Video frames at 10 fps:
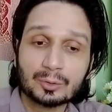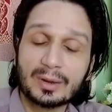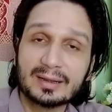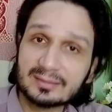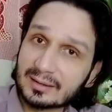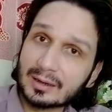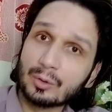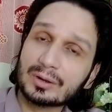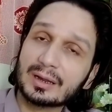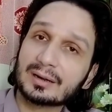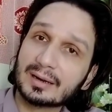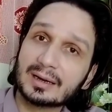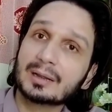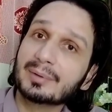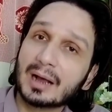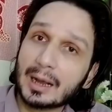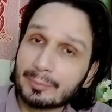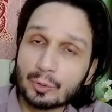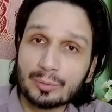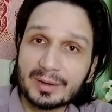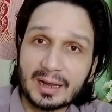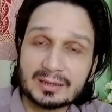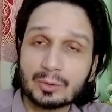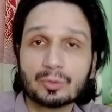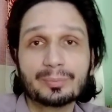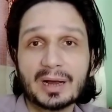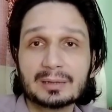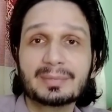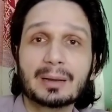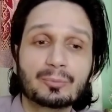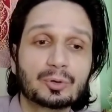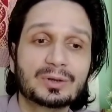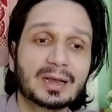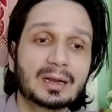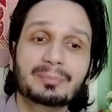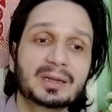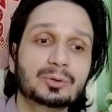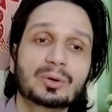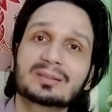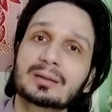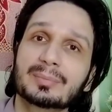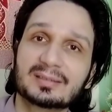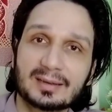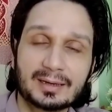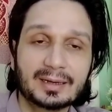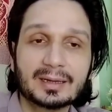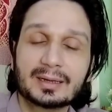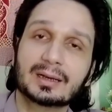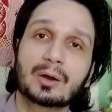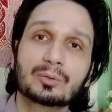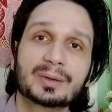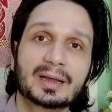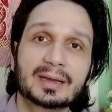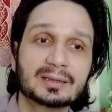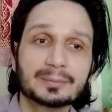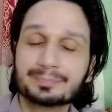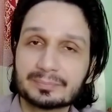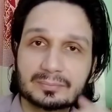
तो ऐसा ना हो कि रगड़े में आप लोग भी आ जाओ और बाद में आप बोलो यार हमने तो ऐसी मज़े लेने के लिए अकाउंट बनाया था